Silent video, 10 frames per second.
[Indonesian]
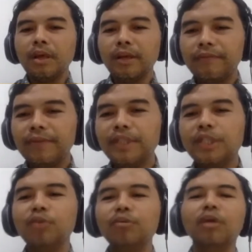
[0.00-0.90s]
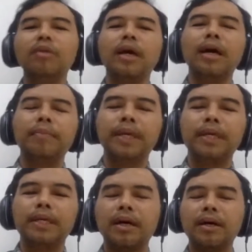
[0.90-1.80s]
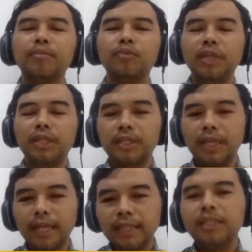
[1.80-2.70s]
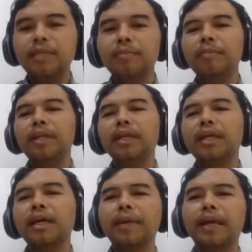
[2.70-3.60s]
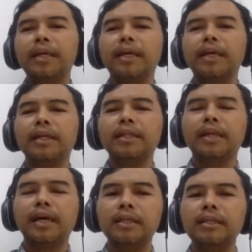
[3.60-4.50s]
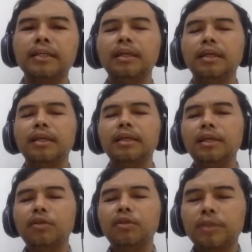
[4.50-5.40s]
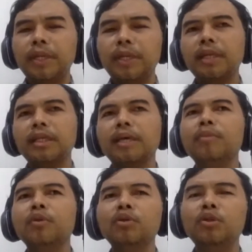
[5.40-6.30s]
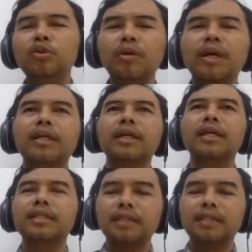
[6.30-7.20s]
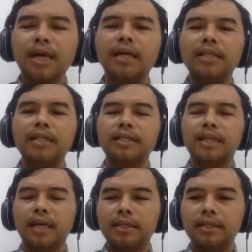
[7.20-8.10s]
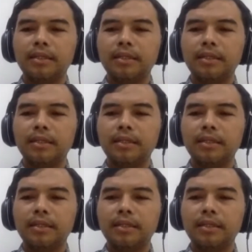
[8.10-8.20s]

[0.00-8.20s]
Revisi Undang-Undang KPK, kemudian seleksi pimpinan KPK yang terakhir, itu sebenarnya menunjukkan dengan sangat jelas